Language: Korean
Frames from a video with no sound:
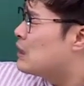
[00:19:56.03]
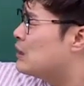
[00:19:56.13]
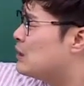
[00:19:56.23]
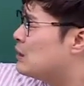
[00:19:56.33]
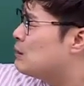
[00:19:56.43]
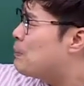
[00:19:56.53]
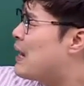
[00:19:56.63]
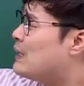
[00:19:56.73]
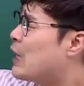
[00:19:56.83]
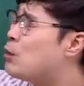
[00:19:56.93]
그
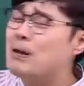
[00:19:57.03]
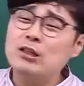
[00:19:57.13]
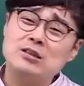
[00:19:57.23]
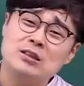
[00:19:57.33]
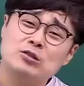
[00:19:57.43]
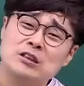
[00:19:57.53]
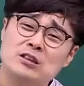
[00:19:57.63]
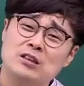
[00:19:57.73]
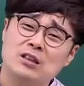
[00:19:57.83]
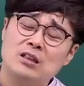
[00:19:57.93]
파일 다운받아서 들을 수
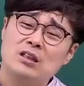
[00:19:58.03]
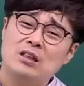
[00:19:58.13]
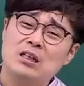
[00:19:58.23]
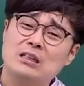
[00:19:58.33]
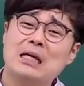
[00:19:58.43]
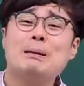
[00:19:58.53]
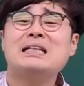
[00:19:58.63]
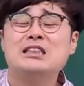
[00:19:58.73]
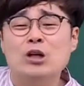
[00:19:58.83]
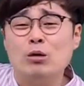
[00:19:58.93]
있어. 제발
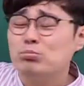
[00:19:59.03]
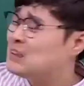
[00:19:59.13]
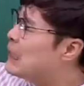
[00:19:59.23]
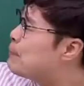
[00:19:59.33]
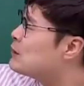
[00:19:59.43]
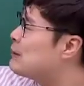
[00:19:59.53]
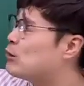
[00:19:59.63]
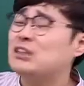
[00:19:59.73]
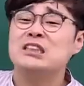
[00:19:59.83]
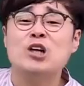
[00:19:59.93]
들어. 문제가 풀지
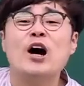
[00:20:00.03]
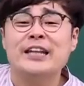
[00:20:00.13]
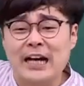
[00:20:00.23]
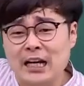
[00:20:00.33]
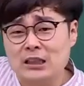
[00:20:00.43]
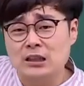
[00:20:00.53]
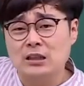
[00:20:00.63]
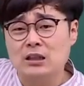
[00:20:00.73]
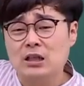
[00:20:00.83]
말고 들어야 돼. 알았지?